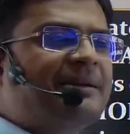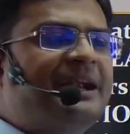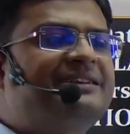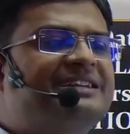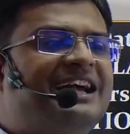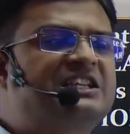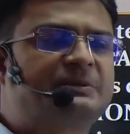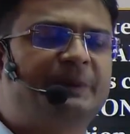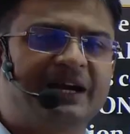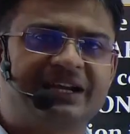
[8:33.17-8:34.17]
में
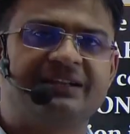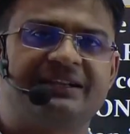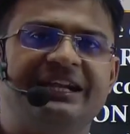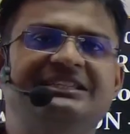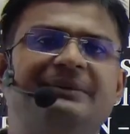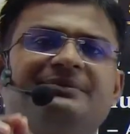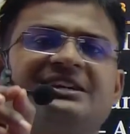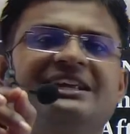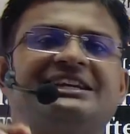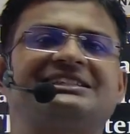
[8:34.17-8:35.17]
ट्रांसफर करते हैं जब
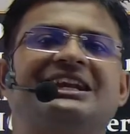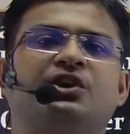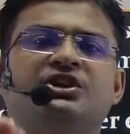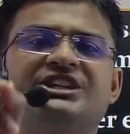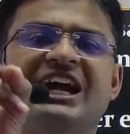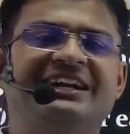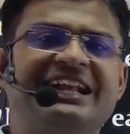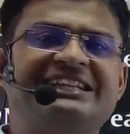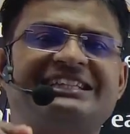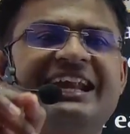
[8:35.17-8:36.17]
ट्रांजेक्शन को
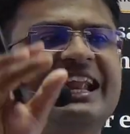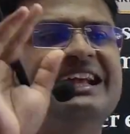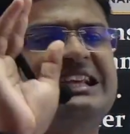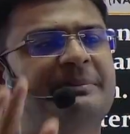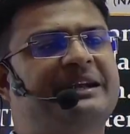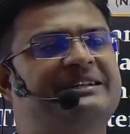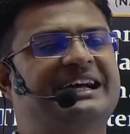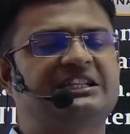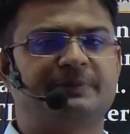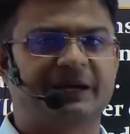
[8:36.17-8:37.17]
जर्नल से लेजर में
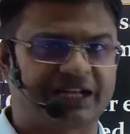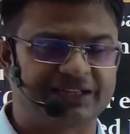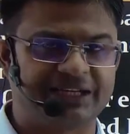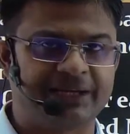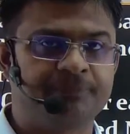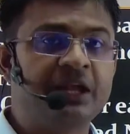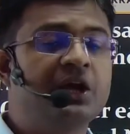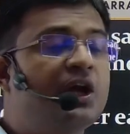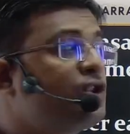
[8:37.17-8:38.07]
ट्रांसफर करते हैं तो